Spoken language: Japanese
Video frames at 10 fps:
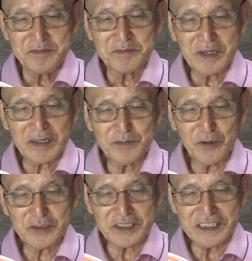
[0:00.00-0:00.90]
丸
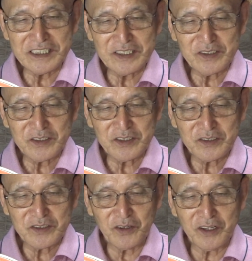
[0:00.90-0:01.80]
坊主に、
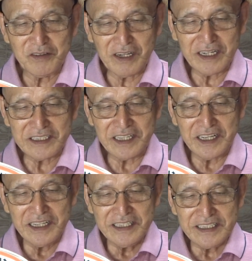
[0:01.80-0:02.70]
と言われ
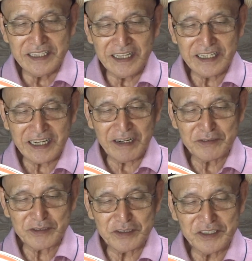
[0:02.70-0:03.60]
てないから
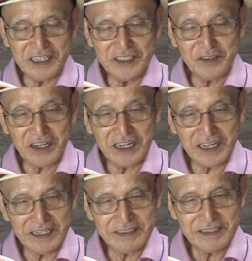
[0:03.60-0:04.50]
普通でいいのか
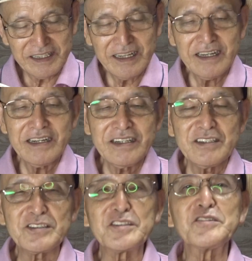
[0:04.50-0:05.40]
な
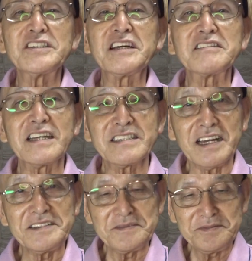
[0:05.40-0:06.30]
普通にしてくだ
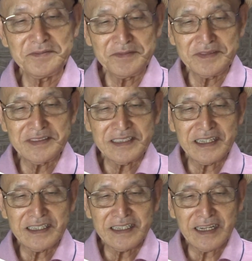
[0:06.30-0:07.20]
さい。
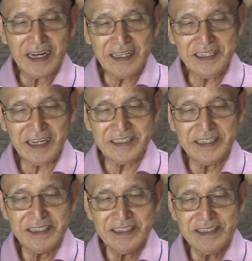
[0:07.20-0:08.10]
はいはい。
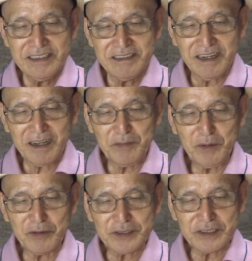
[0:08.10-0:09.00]
わかめ
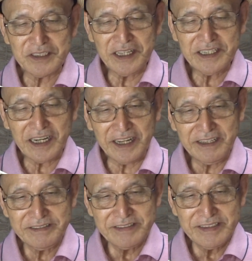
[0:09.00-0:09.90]
も普通でいいか
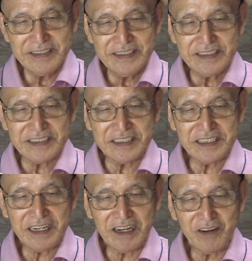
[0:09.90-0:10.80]
ね。1
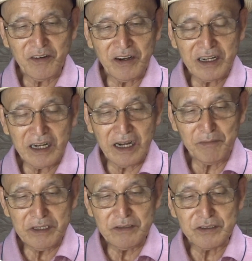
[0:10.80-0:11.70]
時間後、
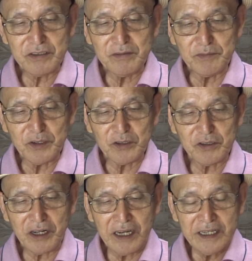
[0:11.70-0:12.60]
鏡に映る見
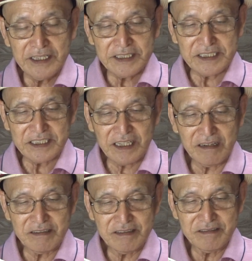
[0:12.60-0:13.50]
事な七
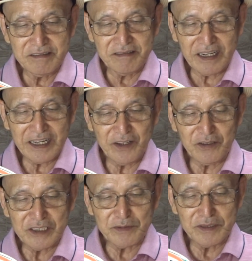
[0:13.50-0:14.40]
三わけ
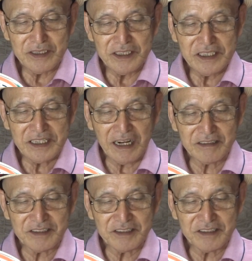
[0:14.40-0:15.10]
の自分に愕